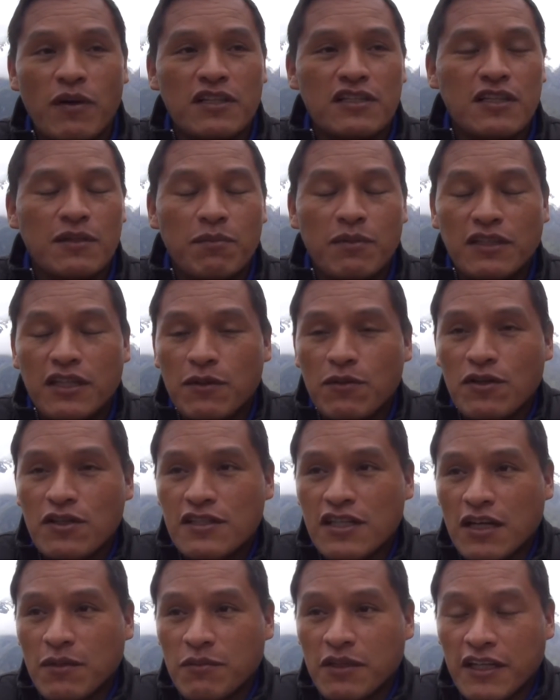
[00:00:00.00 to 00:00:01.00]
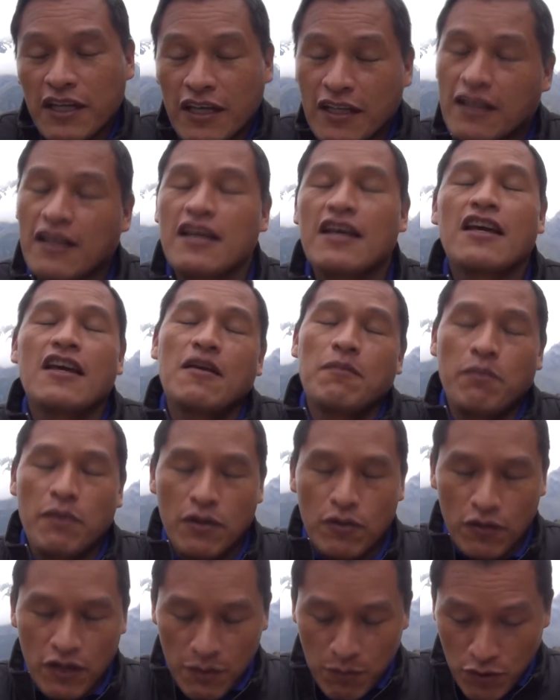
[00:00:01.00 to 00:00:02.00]
participativo en San Miguel,
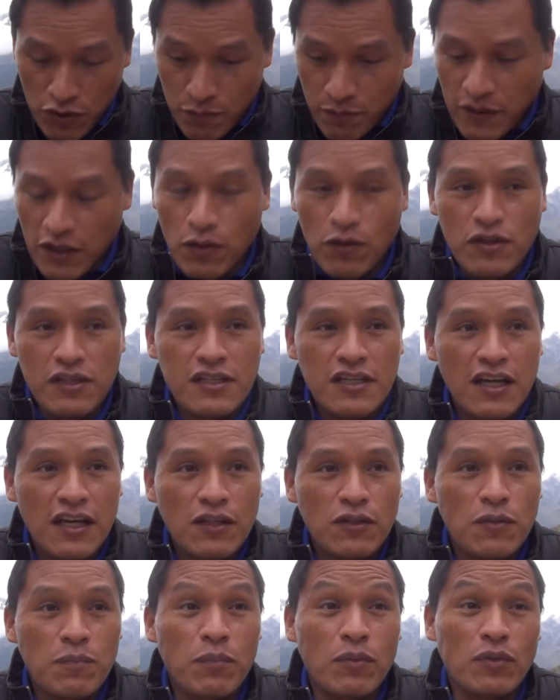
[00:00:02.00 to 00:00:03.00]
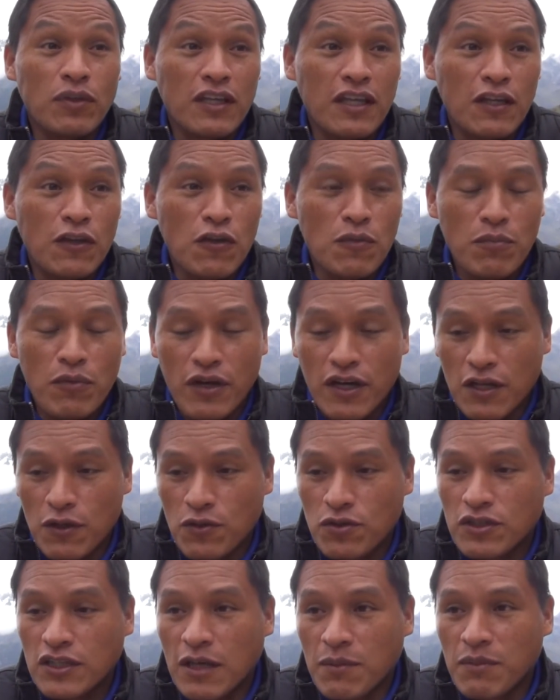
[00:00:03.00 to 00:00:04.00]
pero hemos priorizado porque como
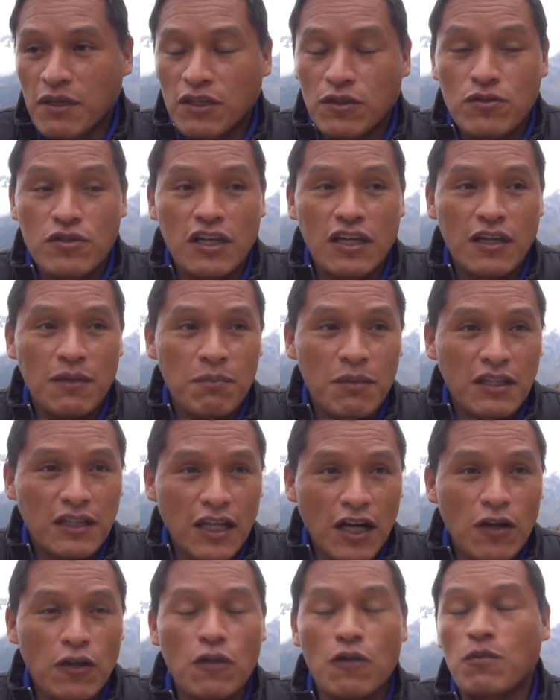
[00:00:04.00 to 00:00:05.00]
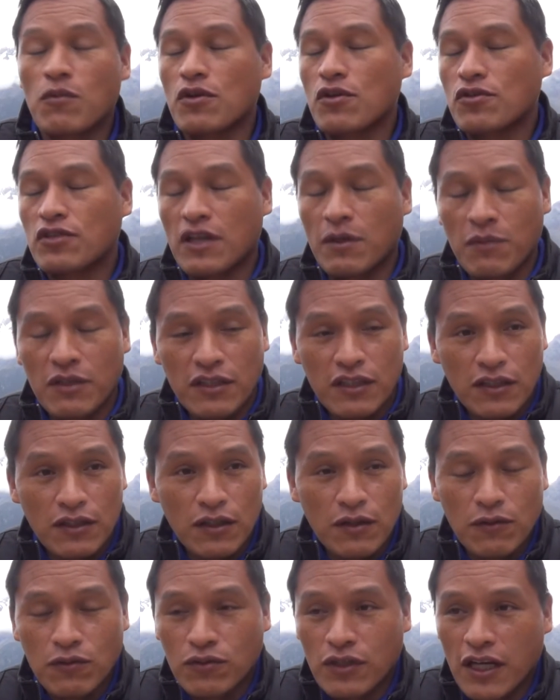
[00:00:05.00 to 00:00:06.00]
ellos también nos han invitado, como ellos también
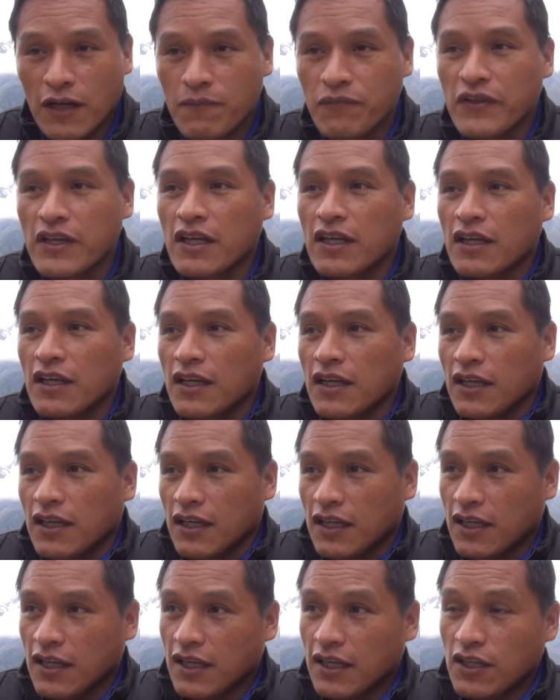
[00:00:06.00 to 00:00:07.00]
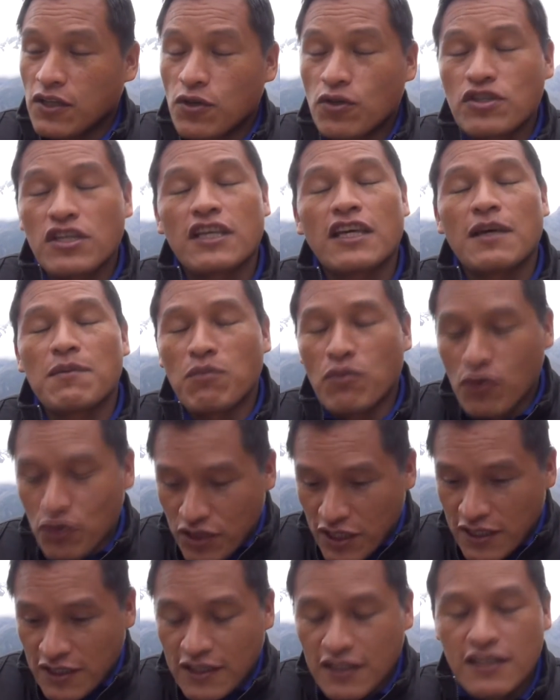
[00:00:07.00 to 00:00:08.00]
tienen una, eh, yo sé que
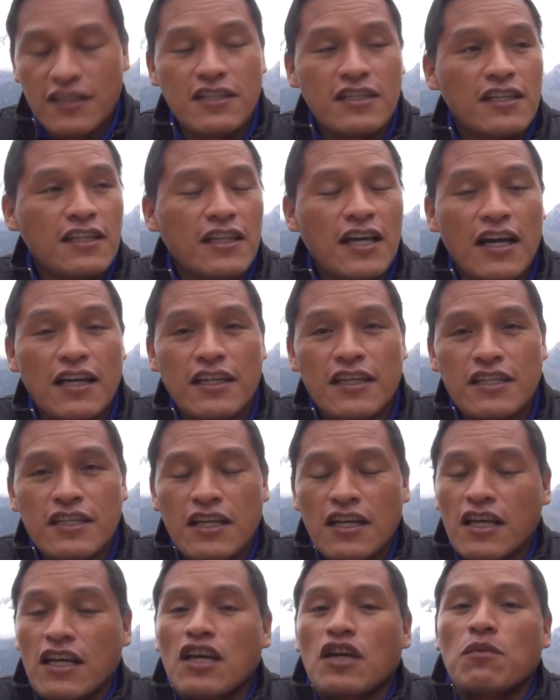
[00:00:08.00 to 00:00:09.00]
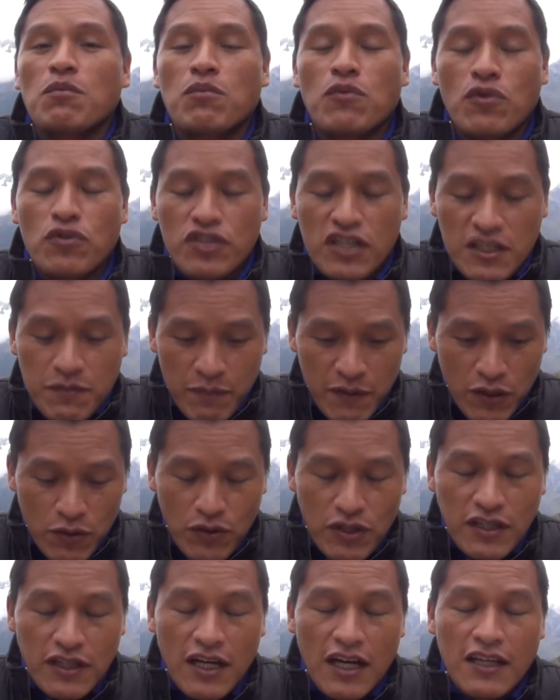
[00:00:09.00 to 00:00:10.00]
muchas necesidades, muchas
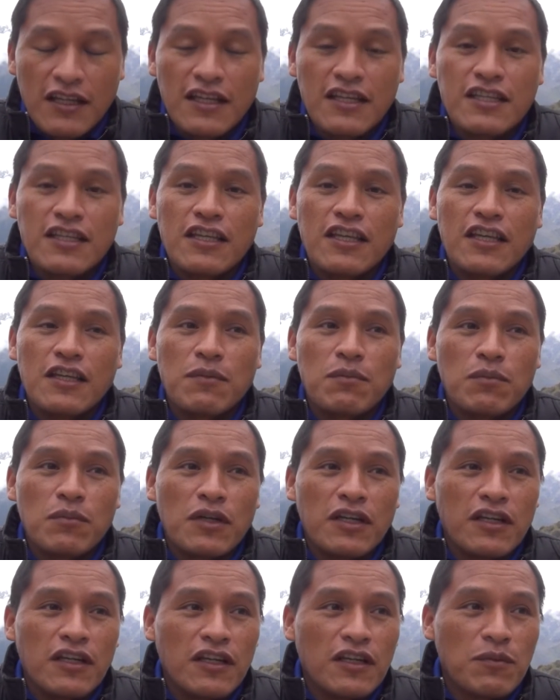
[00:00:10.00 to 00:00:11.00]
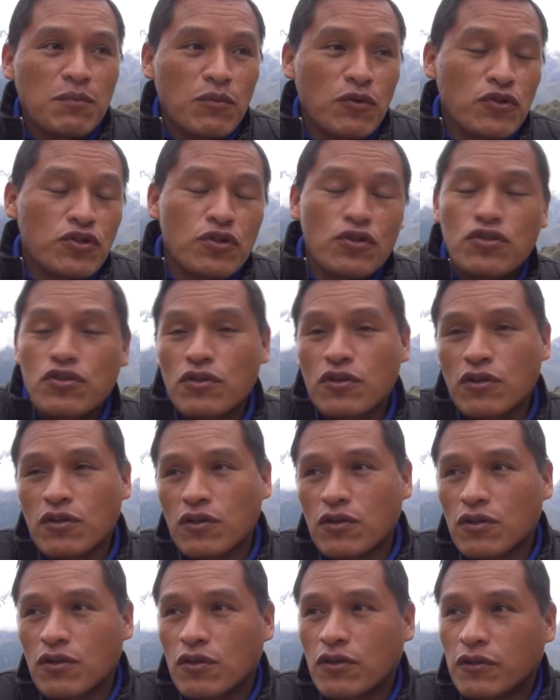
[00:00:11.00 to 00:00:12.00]
prioridades y eh, muchos...
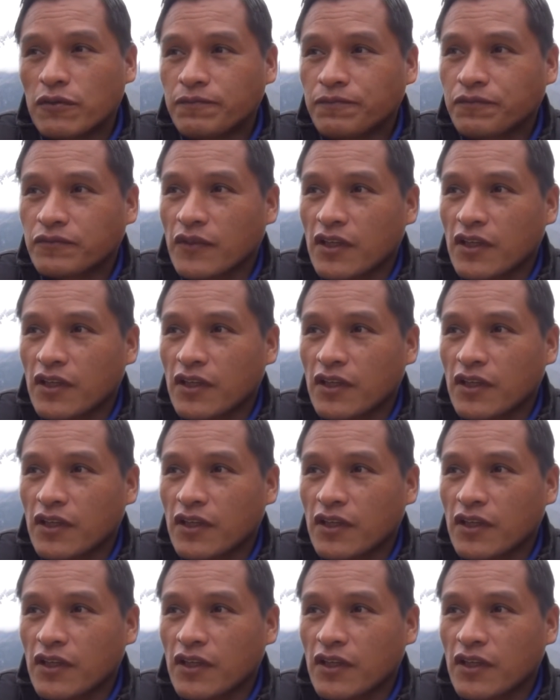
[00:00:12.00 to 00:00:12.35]
Oh,